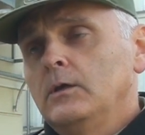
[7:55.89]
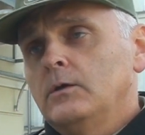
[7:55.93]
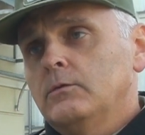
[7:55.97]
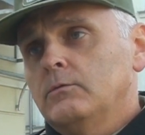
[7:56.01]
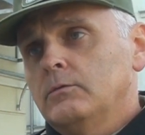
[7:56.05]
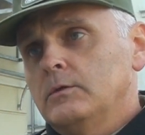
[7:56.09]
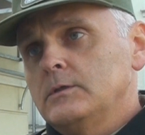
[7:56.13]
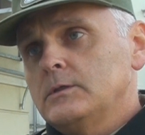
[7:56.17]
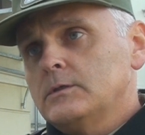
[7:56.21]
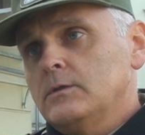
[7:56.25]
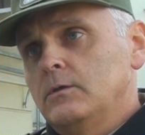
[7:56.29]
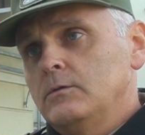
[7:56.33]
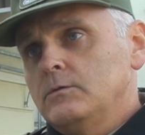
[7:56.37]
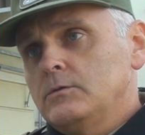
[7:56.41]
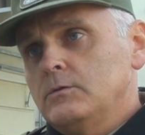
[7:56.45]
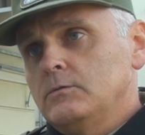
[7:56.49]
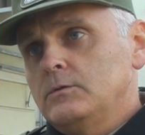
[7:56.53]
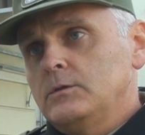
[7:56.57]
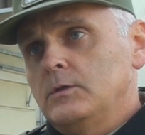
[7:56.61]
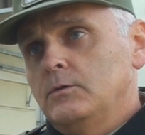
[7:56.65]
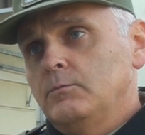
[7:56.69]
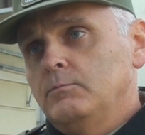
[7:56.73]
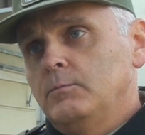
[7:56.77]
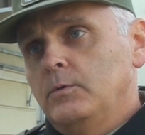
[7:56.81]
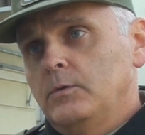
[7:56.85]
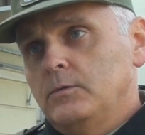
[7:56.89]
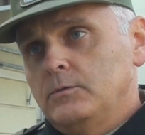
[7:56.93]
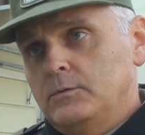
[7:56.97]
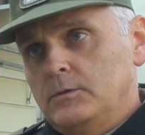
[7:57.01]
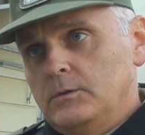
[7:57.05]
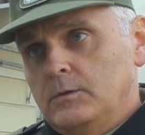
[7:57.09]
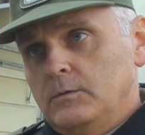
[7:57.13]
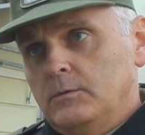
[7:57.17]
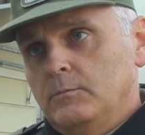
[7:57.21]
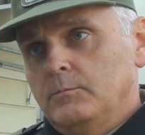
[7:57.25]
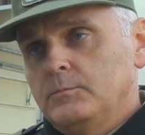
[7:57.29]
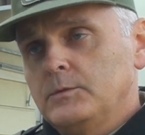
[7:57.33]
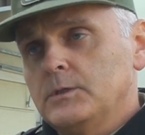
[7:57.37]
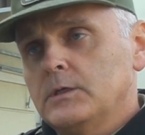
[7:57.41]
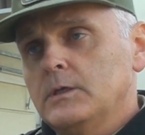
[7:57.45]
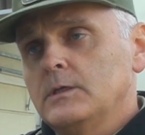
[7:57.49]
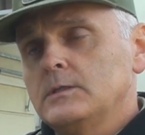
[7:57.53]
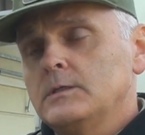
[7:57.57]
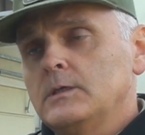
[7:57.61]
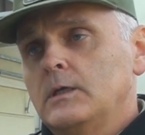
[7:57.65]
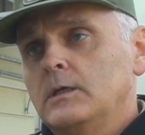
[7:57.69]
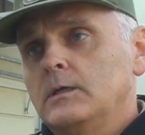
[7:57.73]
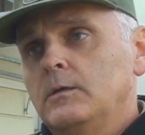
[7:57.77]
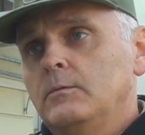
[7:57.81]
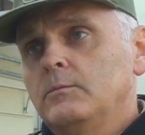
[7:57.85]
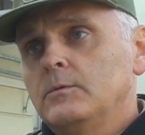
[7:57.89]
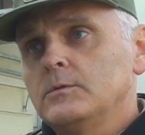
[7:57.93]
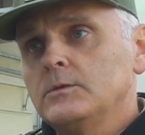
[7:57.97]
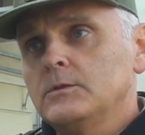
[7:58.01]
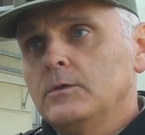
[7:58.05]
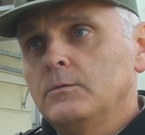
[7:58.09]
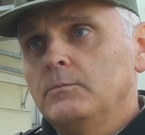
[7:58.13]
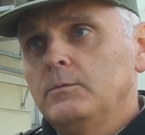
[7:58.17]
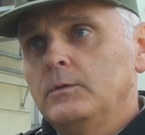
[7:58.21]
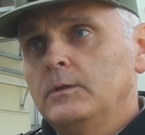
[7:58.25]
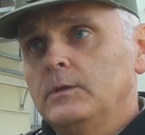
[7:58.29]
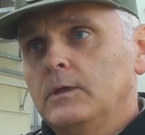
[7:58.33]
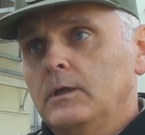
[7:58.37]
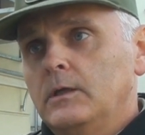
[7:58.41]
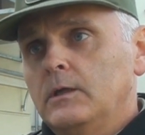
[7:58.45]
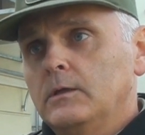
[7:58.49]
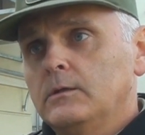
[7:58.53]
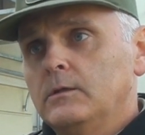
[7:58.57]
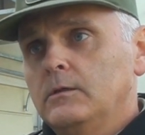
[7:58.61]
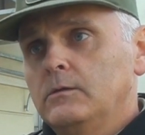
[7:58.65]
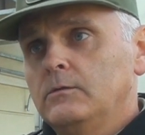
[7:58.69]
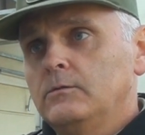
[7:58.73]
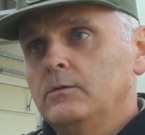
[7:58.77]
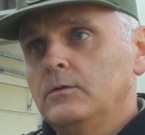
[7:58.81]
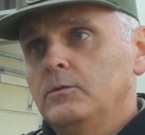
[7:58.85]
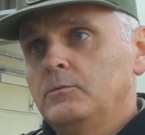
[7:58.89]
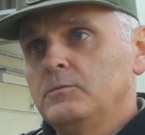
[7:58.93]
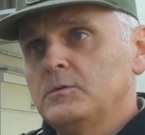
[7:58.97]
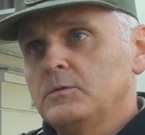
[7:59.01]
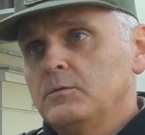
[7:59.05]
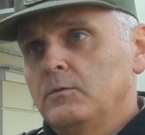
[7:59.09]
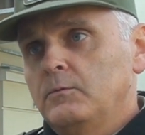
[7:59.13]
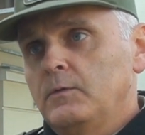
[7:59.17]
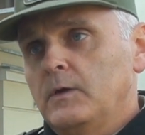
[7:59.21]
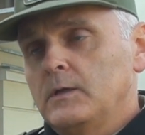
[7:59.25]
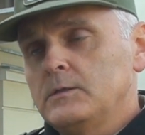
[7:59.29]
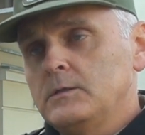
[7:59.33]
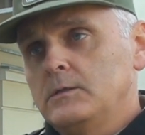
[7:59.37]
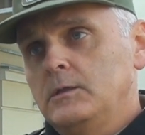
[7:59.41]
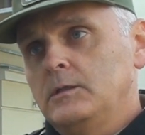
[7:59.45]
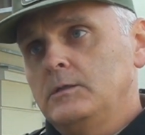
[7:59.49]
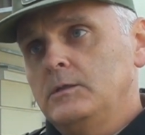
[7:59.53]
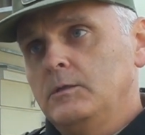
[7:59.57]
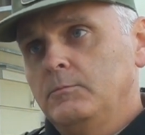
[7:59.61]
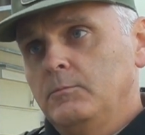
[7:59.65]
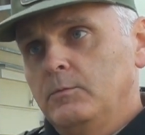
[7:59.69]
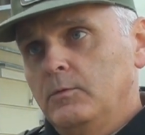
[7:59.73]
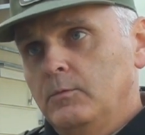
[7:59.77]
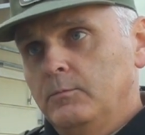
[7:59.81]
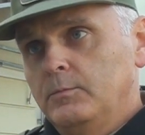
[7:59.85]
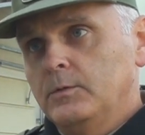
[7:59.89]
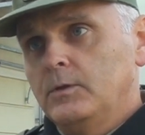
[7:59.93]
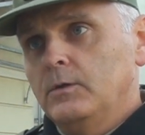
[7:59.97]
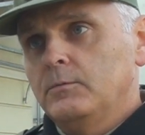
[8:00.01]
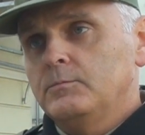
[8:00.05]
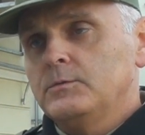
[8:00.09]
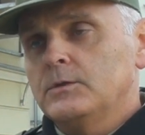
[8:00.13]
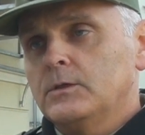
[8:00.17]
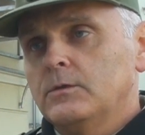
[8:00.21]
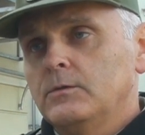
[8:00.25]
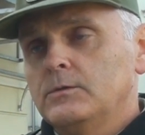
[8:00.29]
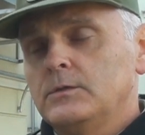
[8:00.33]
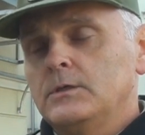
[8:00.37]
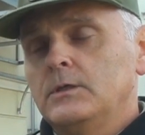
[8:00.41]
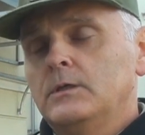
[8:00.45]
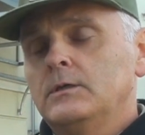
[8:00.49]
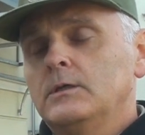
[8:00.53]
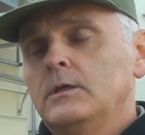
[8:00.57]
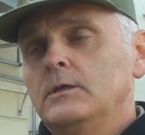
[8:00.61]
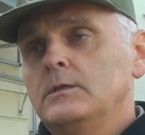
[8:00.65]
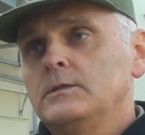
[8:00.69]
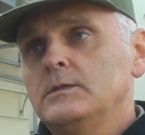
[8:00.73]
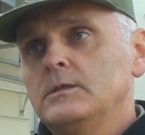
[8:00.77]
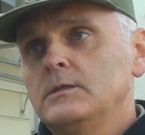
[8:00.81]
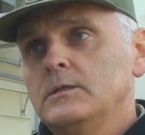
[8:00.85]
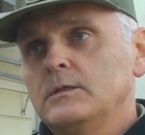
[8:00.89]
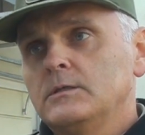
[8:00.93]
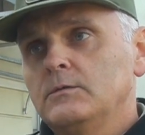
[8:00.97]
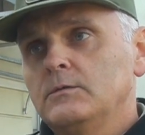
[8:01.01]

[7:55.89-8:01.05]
które skończą się bądź przekazaniem osoby na terytorium Słowacji, jeśli byłoby to przekroczenie granicy ze